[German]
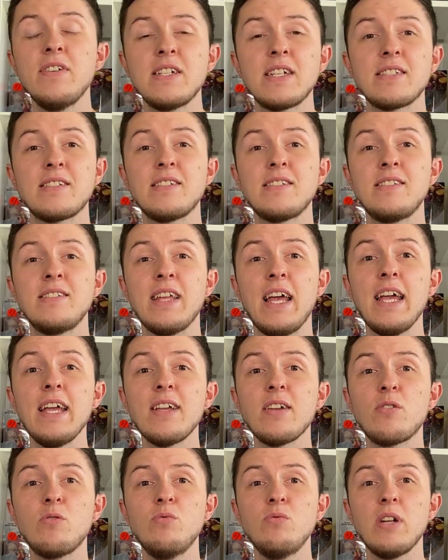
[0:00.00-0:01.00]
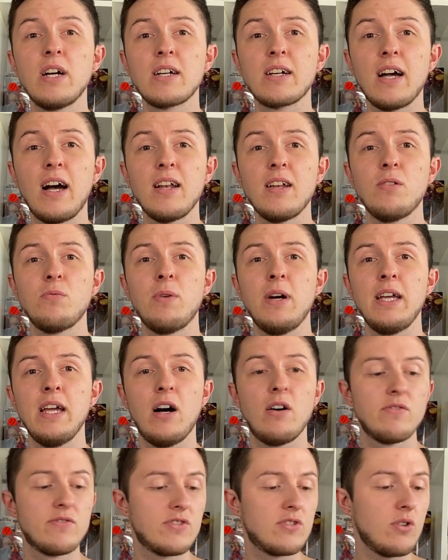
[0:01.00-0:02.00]
finde, das ist ein echt cooler Colorway
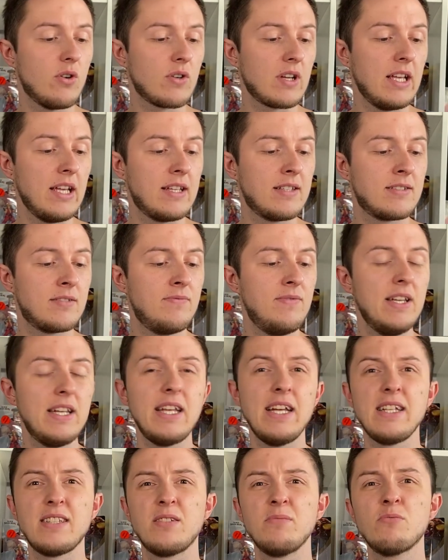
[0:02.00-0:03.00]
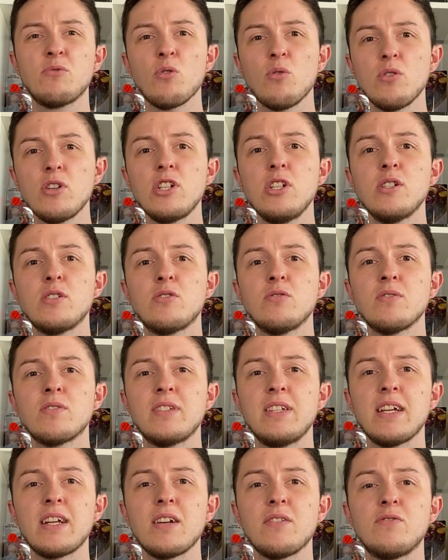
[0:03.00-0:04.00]
auf StockX. Wird er jetzt im Durchschnitt so
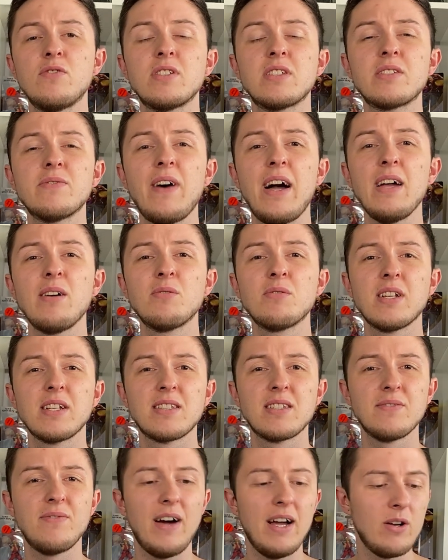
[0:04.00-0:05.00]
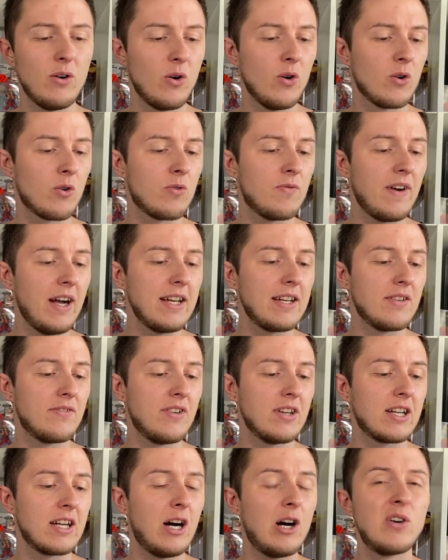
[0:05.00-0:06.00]
circa für 202 Euro
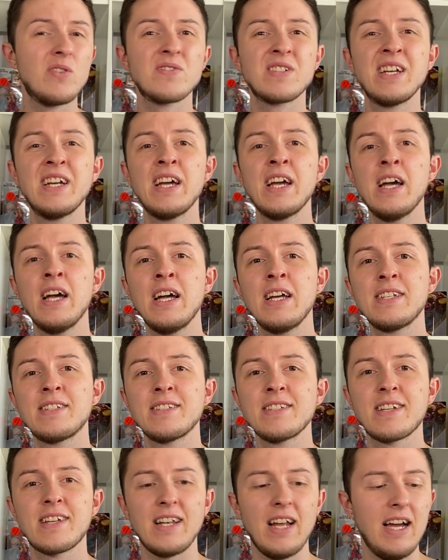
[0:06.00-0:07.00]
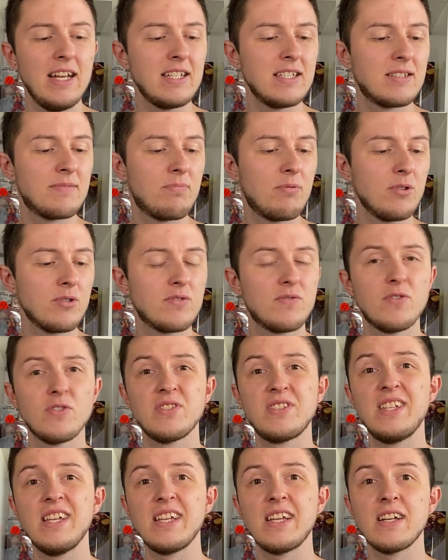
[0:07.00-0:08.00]
weiterverkauft. Ist ein kleines Plus von
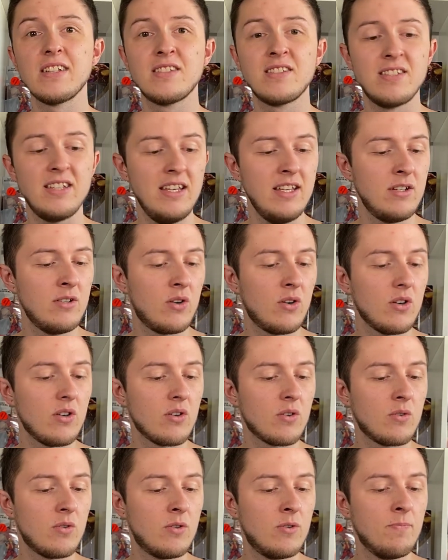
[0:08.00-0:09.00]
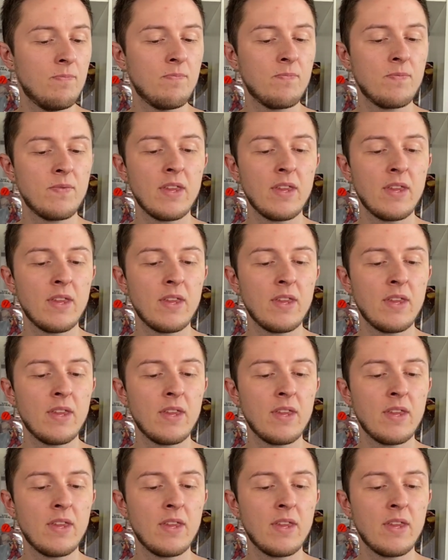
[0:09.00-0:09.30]
circa 10 Euro.